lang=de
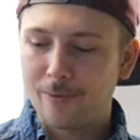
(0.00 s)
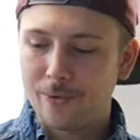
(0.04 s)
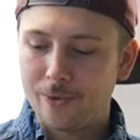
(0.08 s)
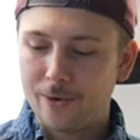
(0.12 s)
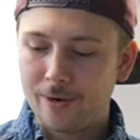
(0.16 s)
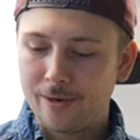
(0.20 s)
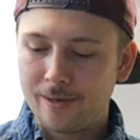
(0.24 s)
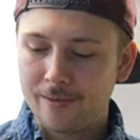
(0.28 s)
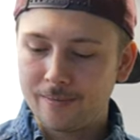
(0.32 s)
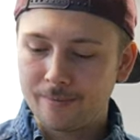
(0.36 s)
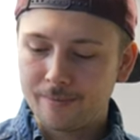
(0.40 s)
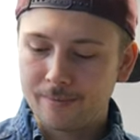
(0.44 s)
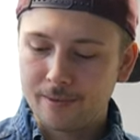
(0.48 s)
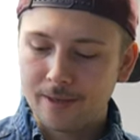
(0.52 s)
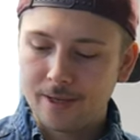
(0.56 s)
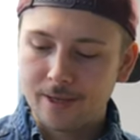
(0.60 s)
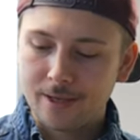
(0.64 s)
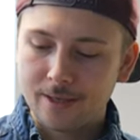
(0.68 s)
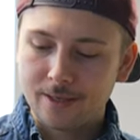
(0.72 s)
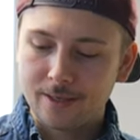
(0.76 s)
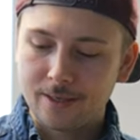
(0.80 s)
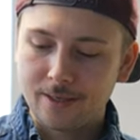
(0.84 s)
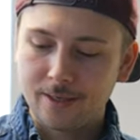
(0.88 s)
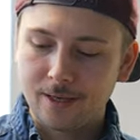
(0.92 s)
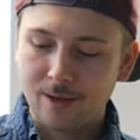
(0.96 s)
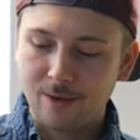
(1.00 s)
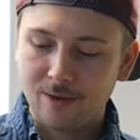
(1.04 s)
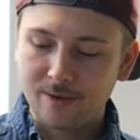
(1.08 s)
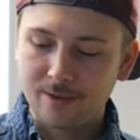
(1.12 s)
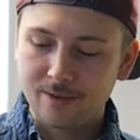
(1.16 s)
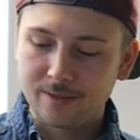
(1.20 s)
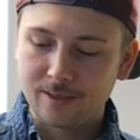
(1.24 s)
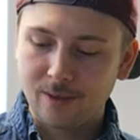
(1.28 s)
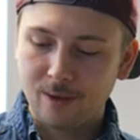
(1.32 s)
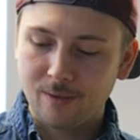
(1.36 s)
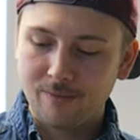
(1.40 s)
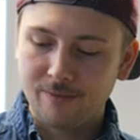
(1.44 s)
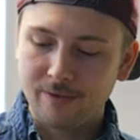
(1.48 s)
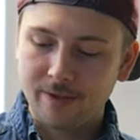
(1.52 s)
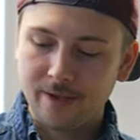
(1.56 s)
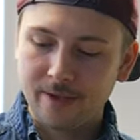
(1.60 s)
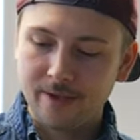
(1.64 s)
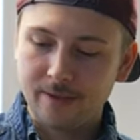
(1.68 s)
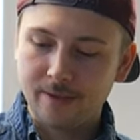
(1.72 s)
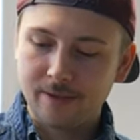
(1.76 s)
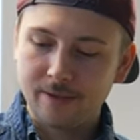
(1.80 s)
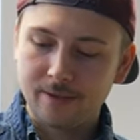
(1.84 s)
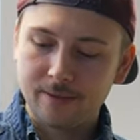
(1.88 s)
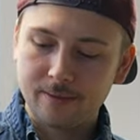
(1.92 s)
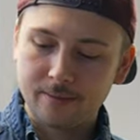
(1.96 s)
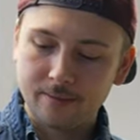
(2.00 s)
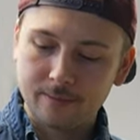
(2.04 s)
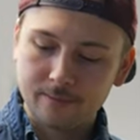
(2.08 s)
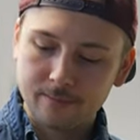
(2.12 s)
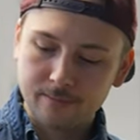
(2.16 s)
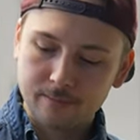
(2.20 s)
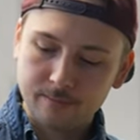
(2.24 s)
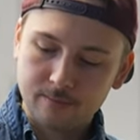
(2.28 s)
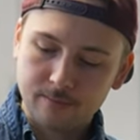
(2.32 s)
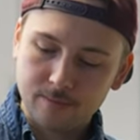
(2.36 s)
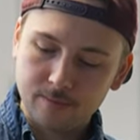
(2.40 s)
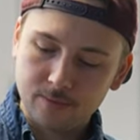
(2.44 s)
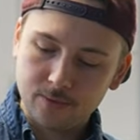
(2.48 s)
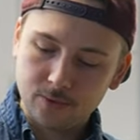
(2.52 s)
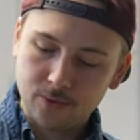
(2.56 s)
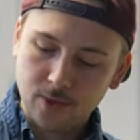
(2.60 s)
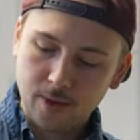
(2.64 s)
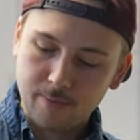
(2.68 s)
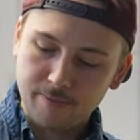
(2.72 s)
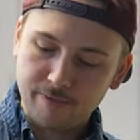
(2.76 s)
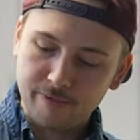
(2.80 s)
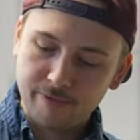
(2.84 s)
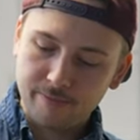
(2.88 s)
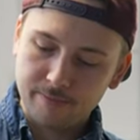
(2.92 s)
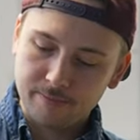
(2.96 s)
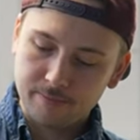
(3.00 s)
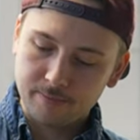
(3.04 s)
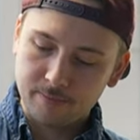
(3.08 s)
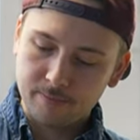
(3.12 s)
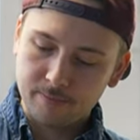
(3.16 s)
Öl. Das hauen wir in den Topf,